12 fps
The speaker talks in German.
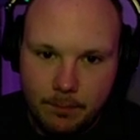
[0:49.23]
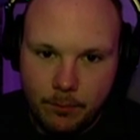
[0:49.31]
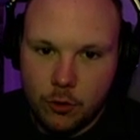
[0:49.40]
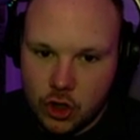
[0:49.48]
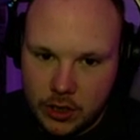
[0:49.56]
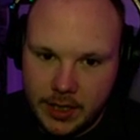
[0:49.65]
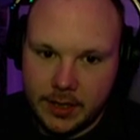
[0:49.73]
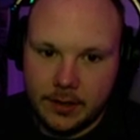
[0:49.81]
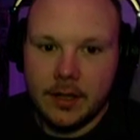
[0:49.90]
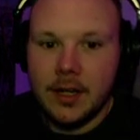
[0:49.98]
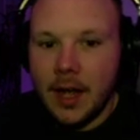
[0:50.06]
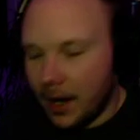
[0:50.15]
push ding
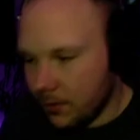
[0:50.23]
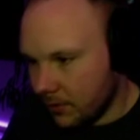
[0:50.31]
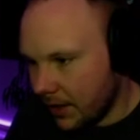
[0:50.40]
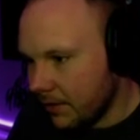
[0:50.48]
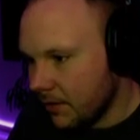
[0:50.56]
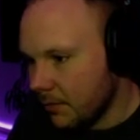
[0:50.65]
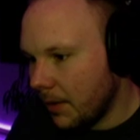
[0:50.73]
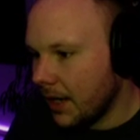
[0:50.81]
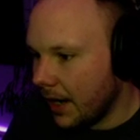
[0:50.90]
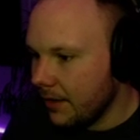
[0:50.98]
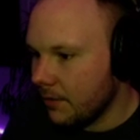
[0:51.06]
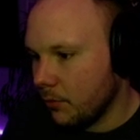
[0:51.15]
Also das ist mal ein
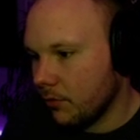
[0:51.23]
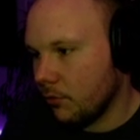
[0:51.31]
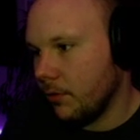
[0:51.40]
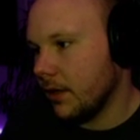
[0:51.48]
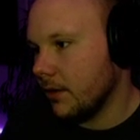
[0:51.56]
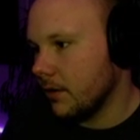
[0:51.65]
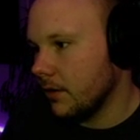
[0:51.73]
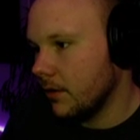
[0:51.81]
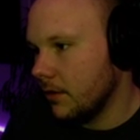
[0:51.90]
1 plus Trinket.